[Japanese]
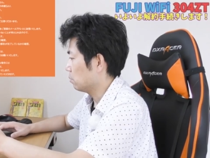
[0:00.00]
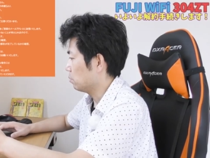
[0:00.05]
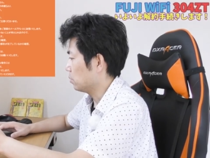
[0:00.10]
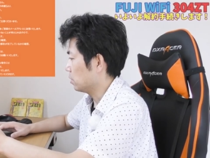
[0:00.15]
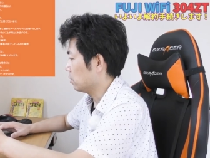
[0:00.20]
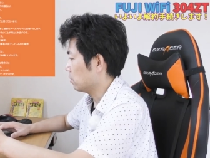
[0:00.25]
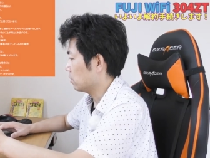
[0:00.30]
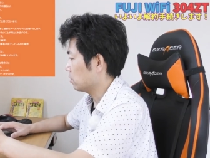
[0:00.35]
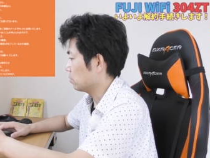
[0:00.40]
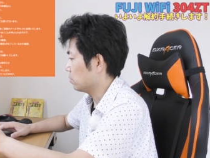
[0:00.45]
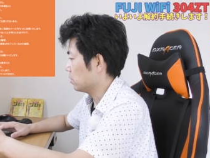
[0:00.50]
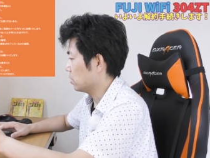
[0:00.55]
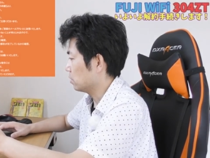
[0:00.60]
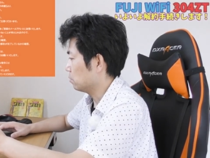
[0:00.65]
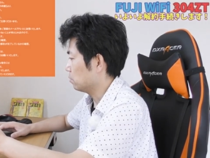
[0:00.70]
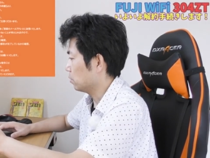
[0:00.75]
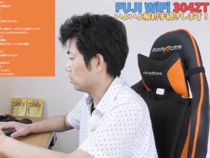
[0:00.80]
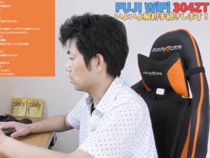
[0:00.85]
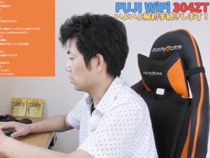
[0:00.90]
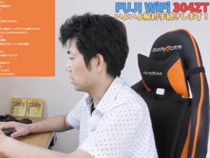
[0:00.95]
迷惑
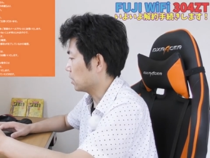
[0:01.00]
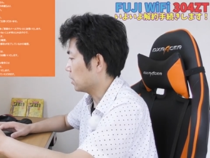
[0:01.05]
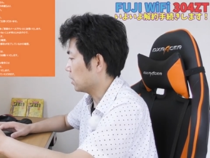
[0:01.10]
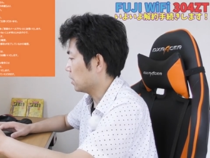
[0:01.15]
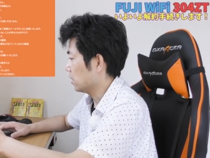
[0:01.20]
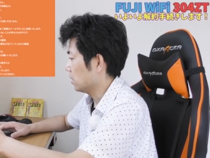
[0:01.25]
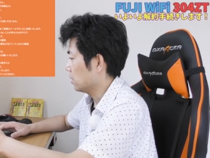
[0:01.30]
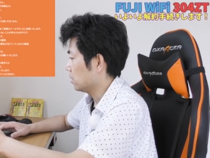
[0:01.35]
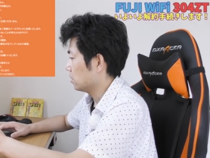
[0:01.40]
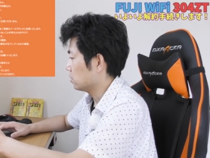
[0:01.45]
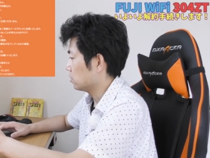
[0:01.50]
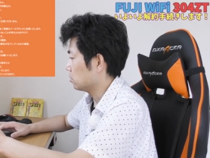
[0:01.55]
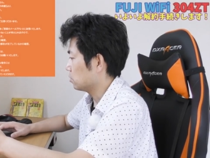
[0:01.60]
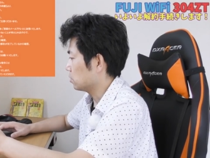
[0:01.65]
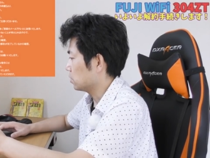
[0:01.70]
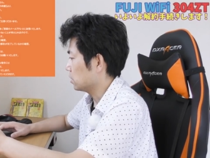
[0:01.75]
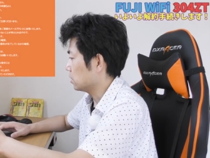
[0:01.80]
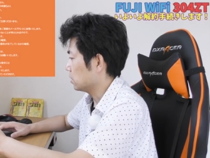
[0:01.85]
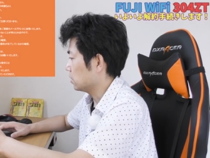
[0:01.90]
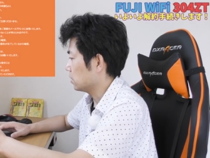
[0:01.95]
メールフォルダや
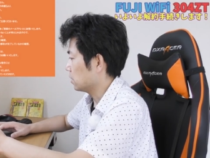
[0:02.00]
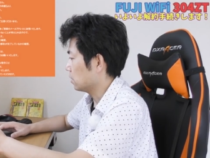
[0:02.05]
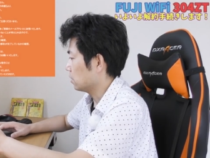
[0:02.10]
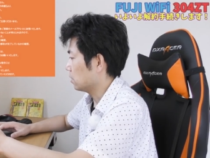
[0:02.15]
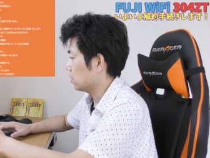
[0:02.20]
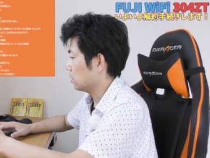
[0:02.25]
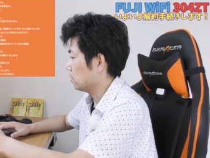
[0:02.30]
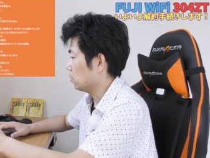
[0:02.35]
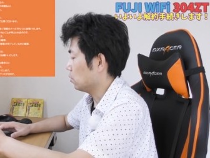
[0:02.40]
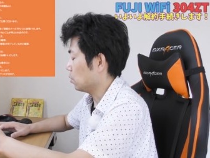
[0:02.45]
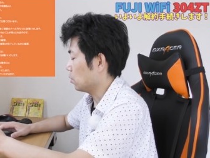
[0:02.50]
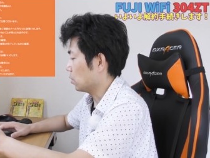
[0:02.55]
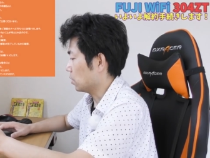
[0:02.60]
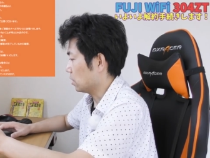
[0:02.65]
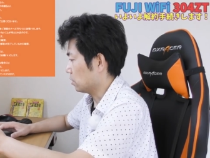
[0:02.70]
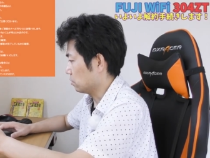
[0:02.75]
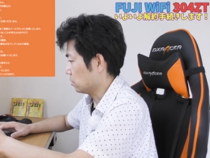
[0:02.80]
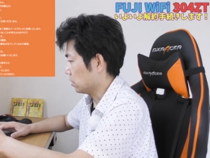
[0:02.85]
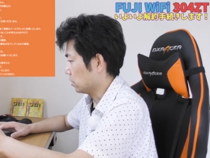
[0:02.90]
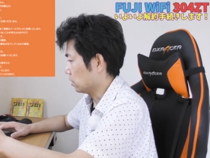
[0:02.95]
受信設定の
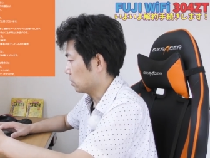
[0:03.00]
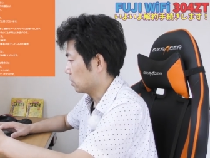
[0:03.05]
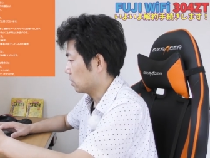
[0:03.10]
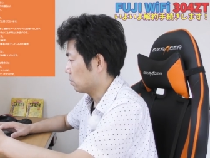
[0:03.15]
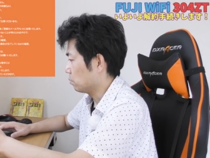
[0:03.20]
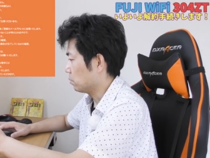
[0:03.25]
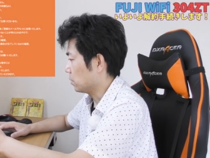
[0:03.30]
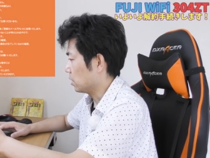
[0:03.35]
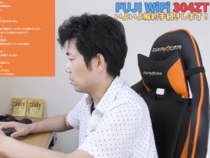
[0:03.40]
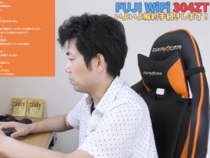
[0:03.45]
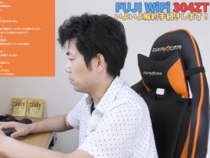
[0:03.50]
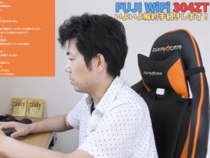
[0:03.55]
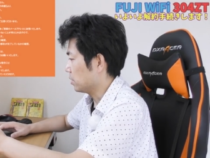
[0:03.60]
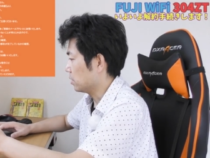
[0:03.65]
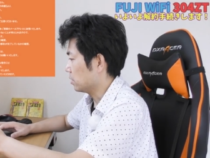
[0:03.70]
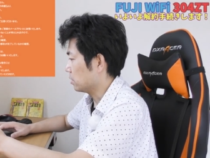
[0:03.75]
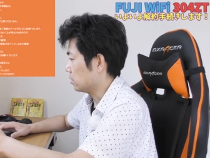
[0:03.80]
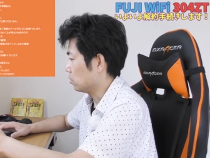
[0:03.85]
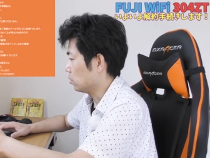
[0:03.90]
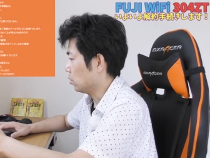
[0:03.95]
確認、
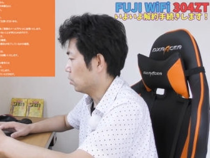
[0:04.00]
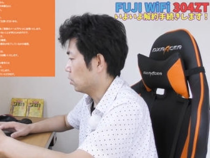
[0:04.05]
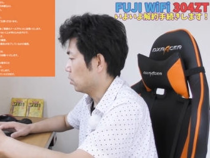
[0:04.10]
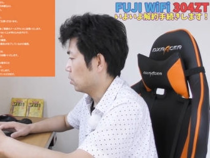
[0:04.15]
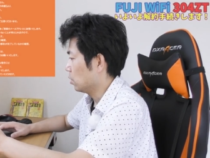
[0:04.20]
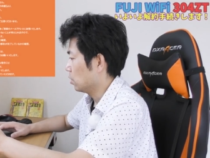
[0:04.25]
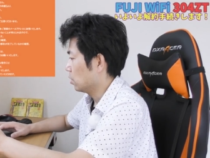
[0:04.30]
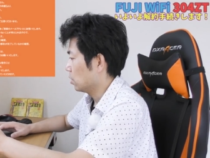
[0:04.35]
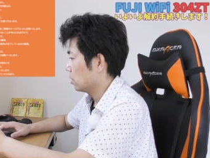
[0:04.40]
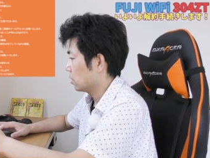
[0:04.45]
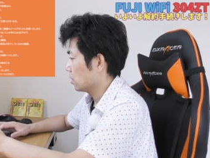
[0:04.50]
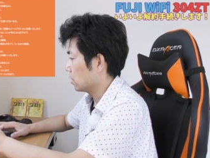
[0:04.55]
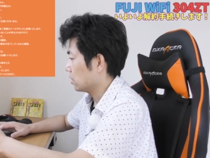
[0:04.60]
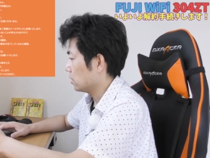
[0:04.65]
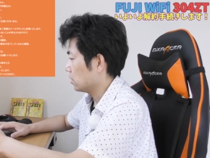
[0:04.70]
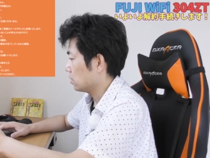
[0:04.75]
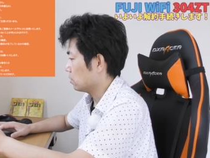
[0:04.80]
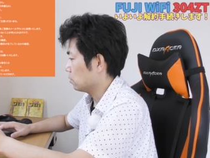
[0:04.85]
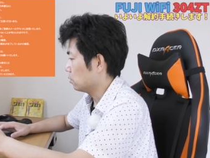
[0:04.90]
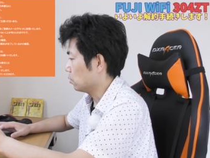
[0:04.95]
マイページの
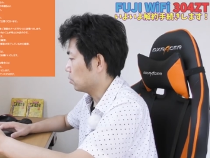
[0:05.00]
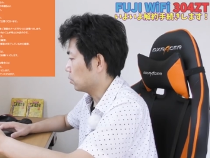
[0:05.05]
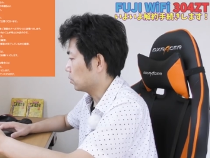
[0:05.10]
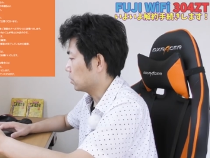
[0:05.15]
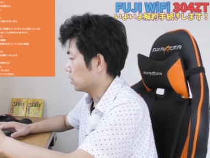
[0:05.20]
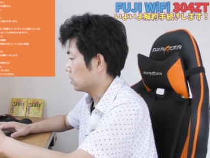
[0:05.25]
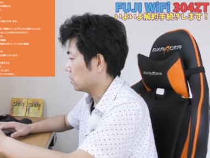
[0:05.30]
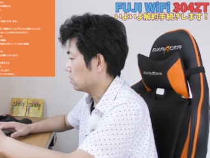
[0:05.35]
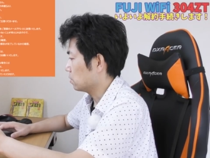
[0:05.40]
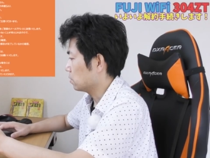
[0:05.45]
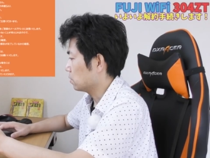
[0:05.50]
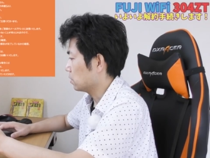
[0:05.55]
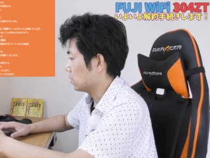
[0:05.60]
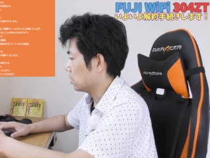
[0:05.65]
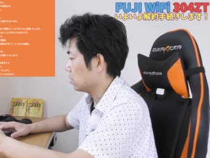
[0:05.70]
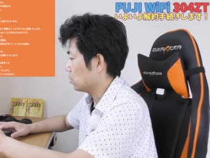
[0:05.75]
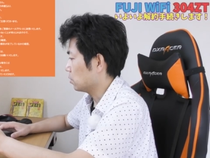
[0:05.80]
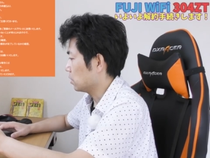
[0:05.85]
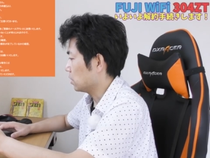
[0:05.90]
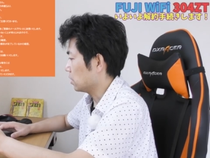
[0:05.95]
解約のお手続
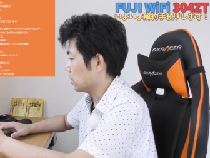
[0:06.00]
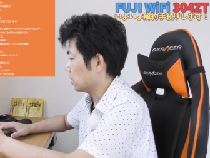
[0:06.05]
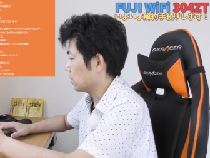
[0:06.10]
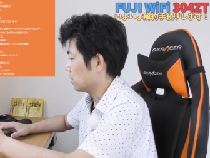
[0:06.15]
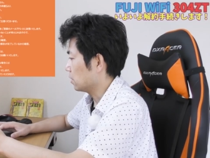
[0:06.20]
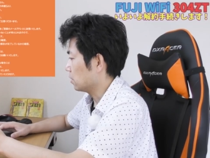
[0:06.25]
きより、